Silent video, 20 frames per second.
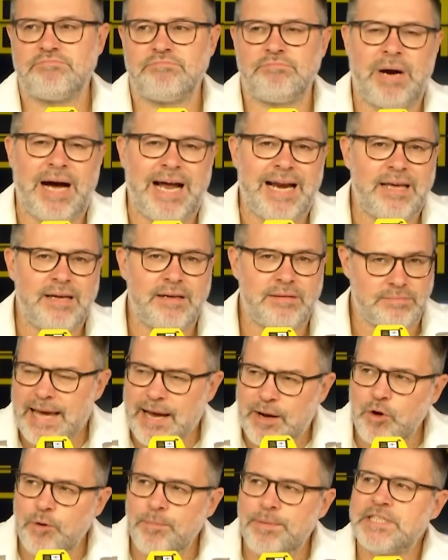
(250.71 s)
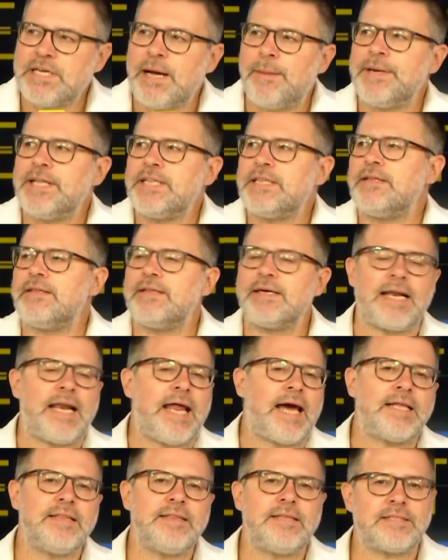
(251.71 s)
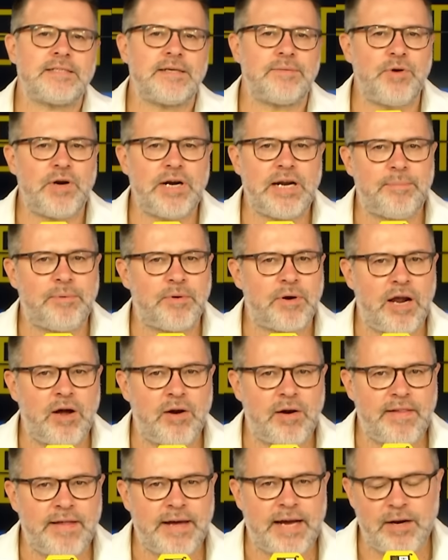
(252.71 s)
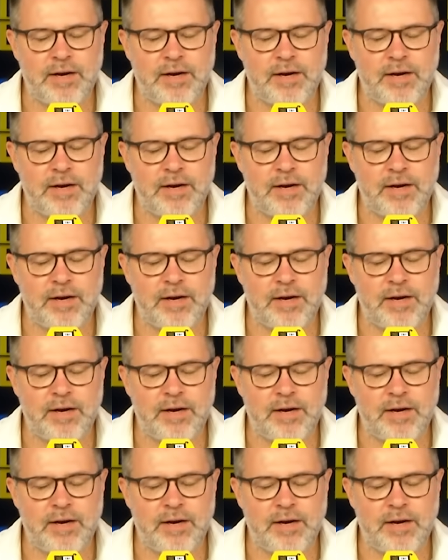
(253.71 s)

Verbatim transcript: Vale. Que culpes a Priti de que la gente se muera por la ola de